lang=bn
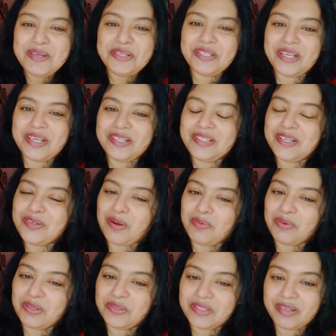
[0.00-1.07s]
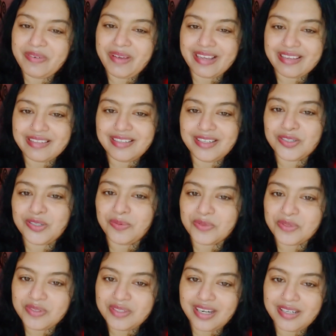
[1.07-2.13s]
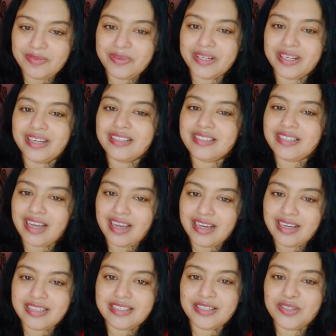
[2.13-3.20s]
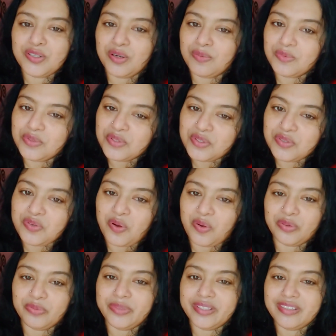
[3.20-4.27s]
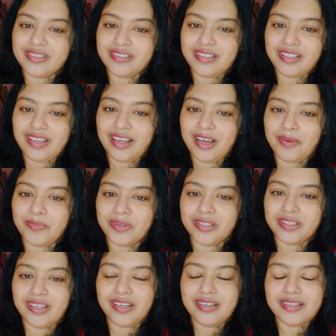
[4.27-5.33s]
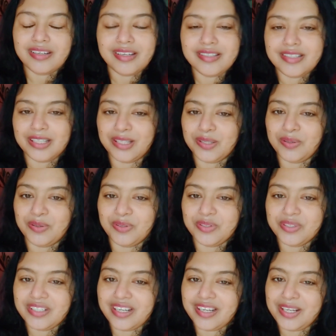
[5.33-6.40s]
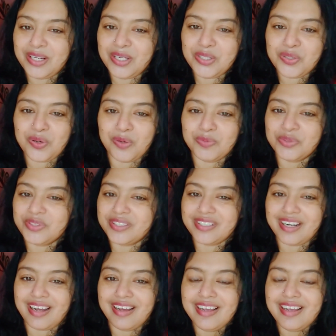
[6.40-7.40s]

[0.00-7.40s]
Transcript: সেই সেই ডবল ডোজের ভ্যাকসিনের সমস্ত সার্টিফিকেট যা আছে সমস্ত ডকুমেন্ট নিয়ে আমাদেরকে যেতে হলো সে কি সমস্যা